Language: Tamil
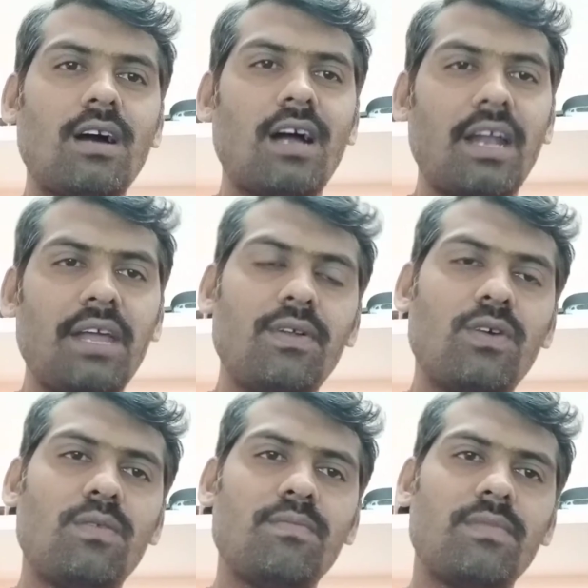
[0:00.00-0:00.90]

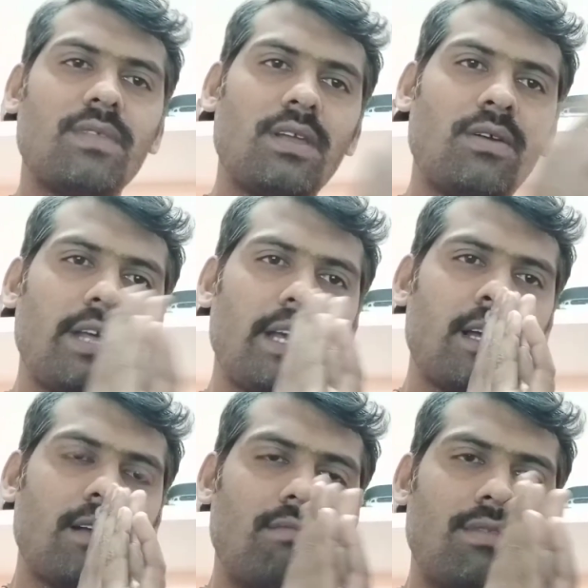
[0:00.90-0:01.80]
அனைவருக்கும் என்னுடைய
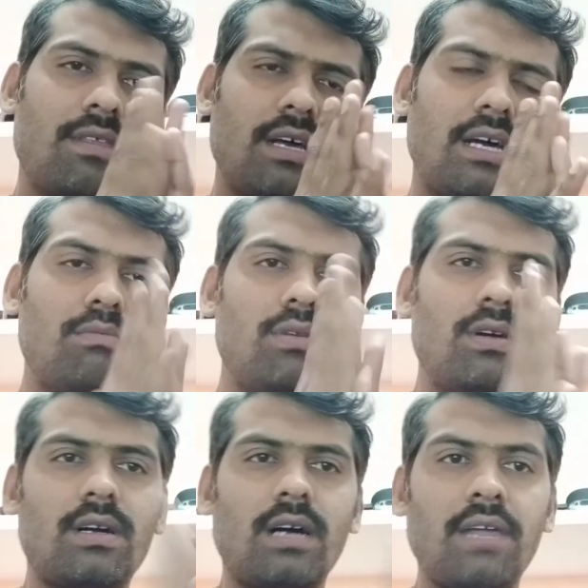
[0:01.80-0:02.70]
அன்பு
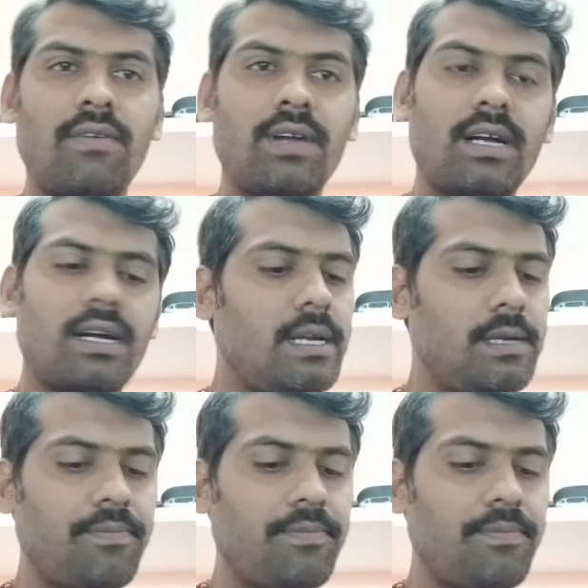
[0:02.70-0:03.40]
காலை வணக்கங்கள்